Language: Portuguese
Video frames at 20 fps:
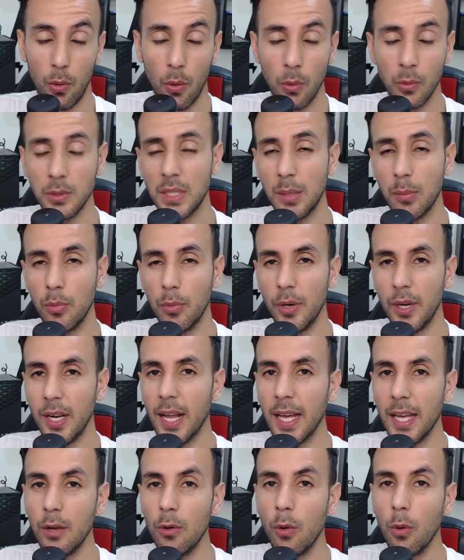
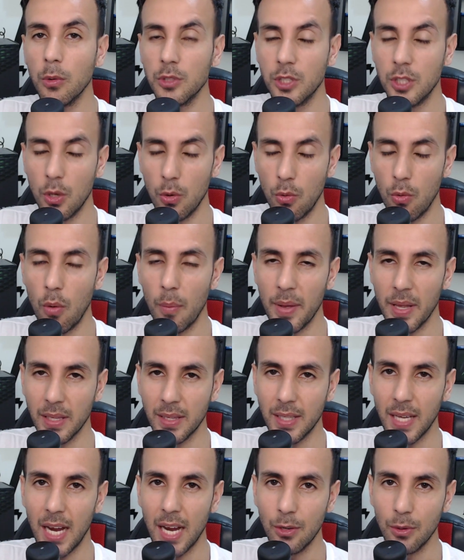contribuir aí com o seu
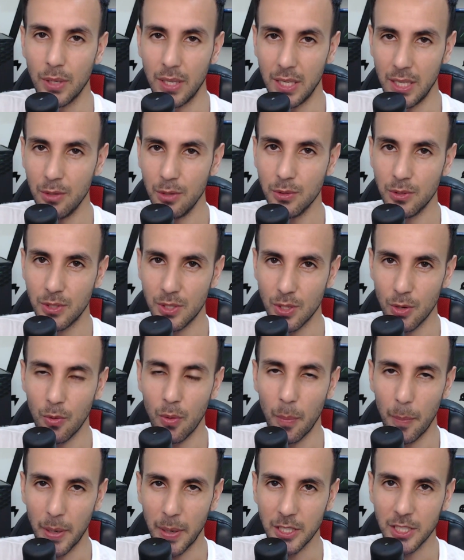comentário e o seu
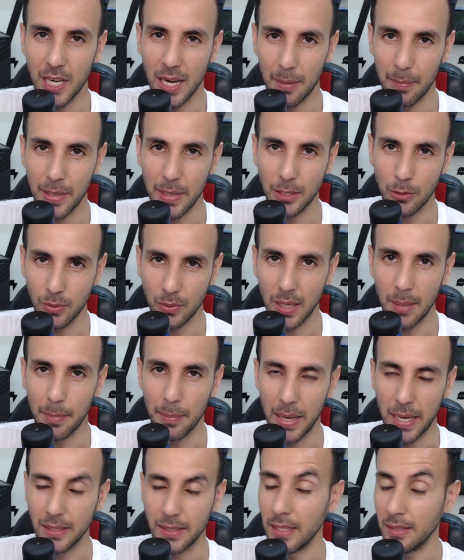compartilhamento
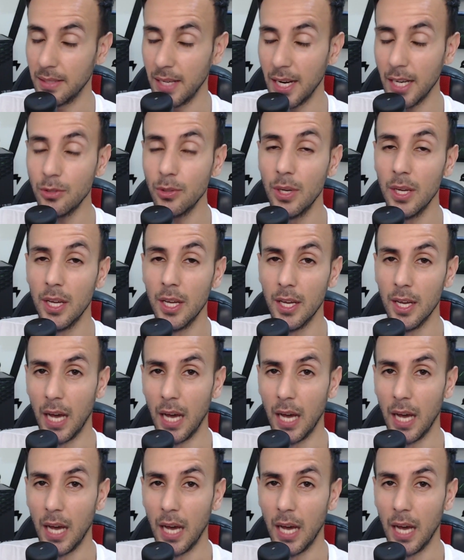também, tá certo?